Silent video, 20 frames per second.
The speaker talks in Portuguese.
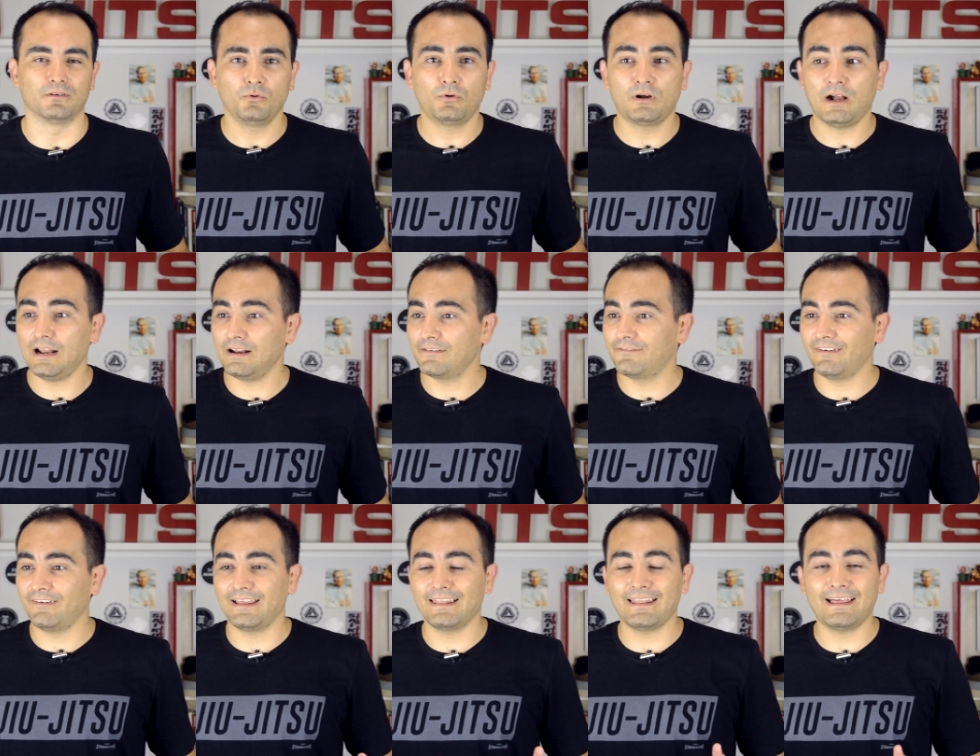O cara
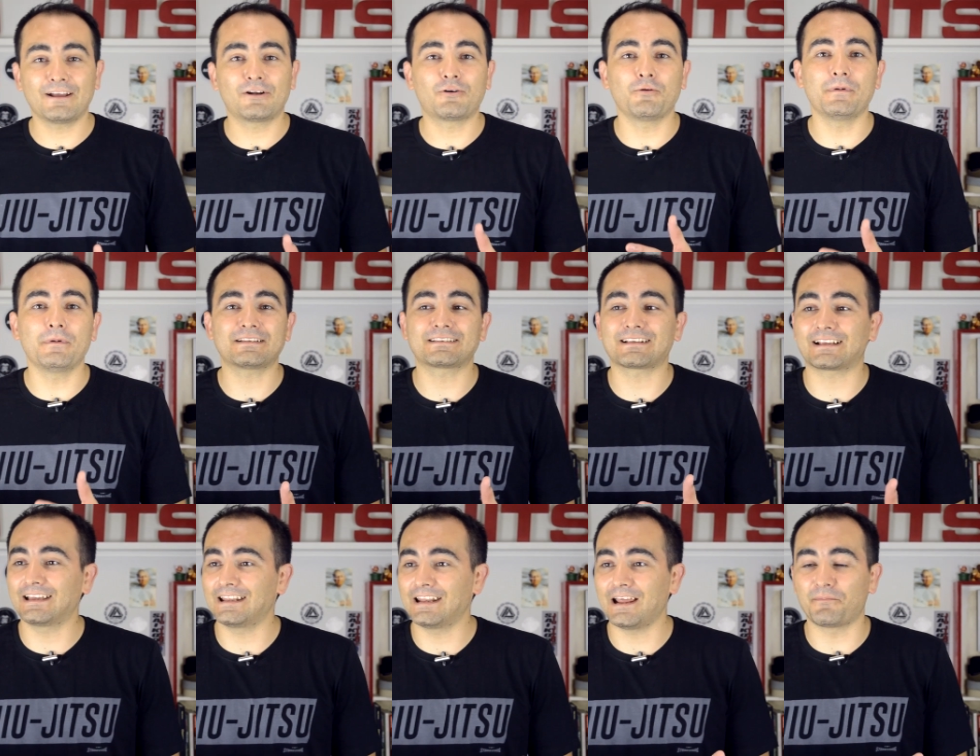vai lá e começa a
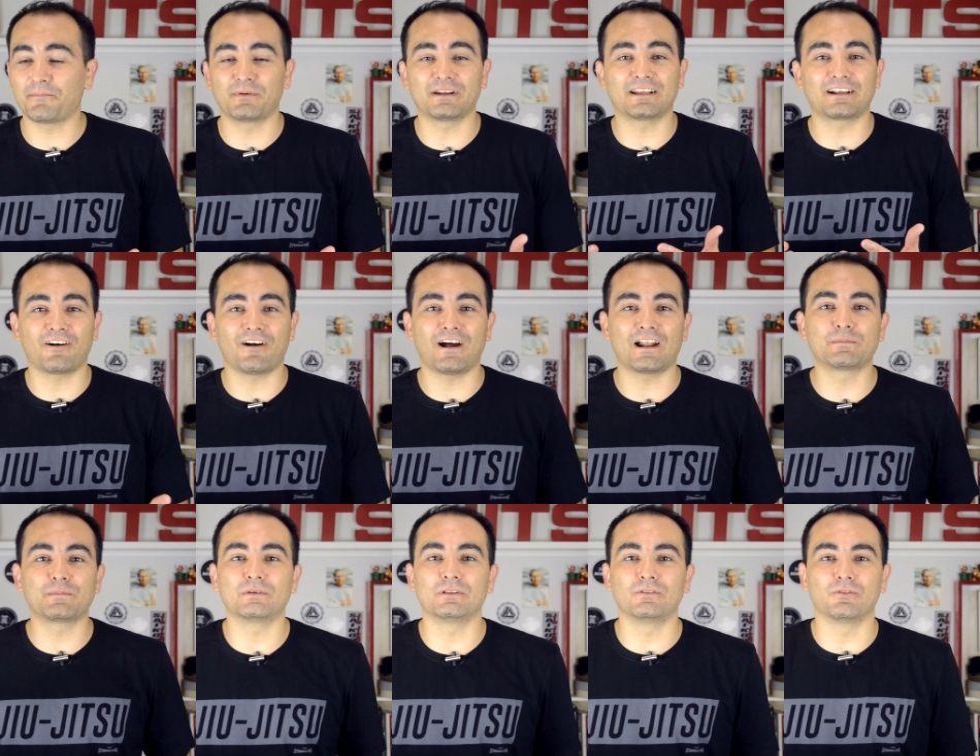querer aplicar um
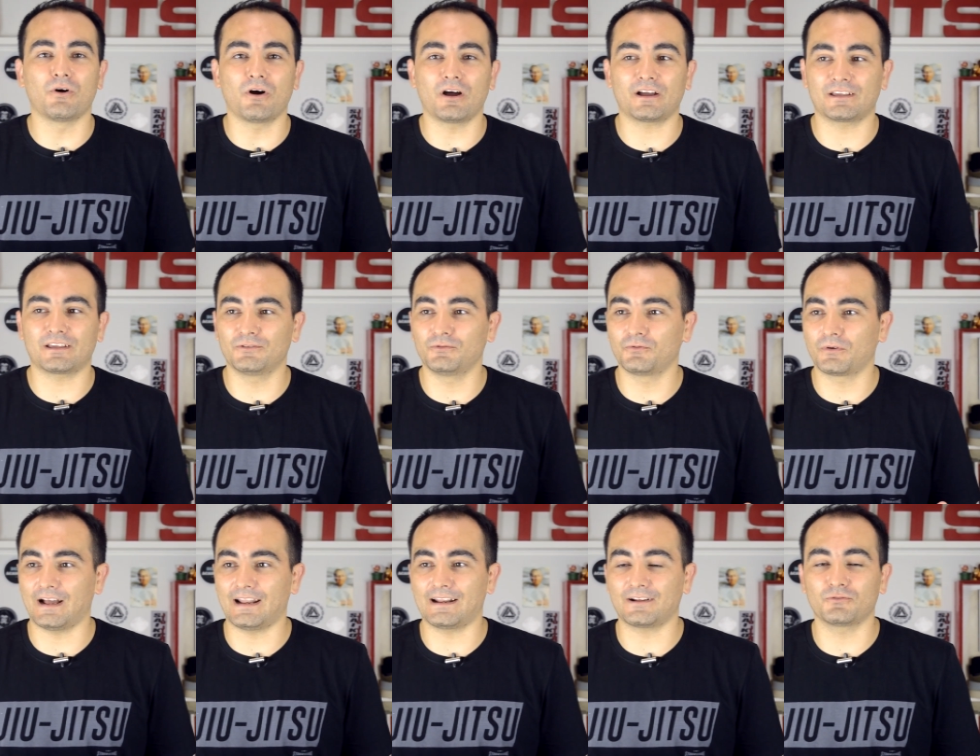arm lock num
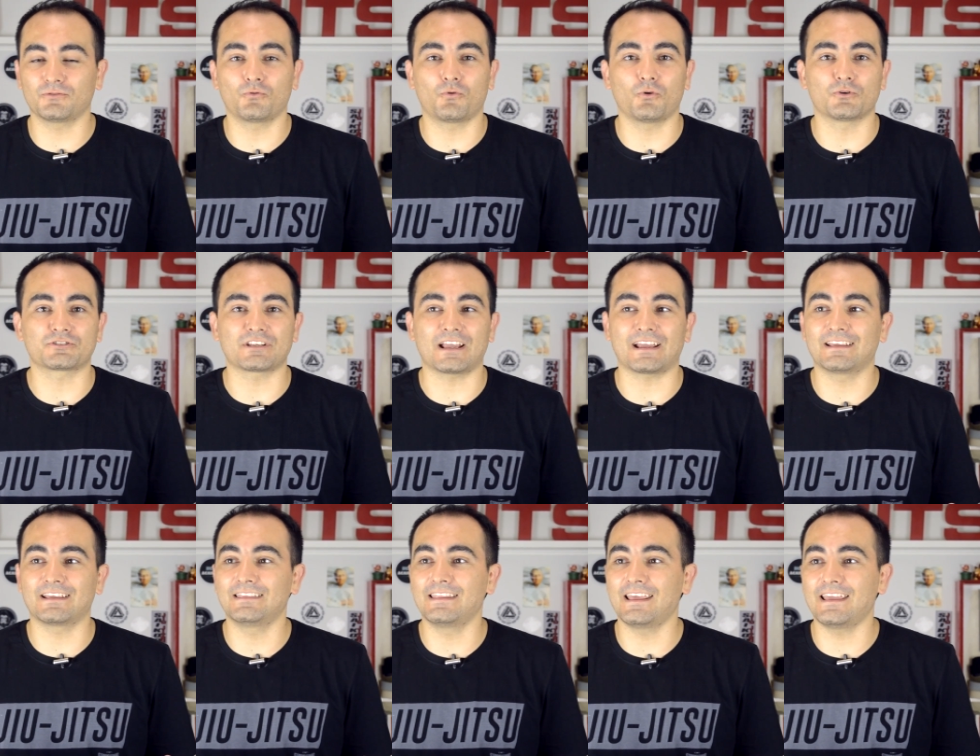cara que não
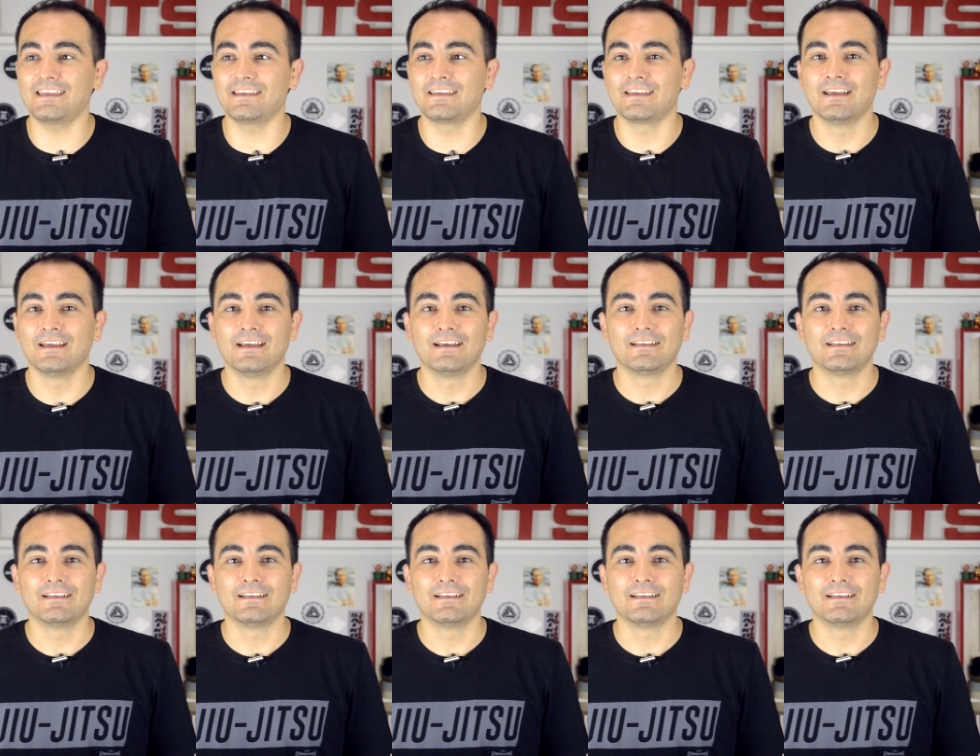consegue nem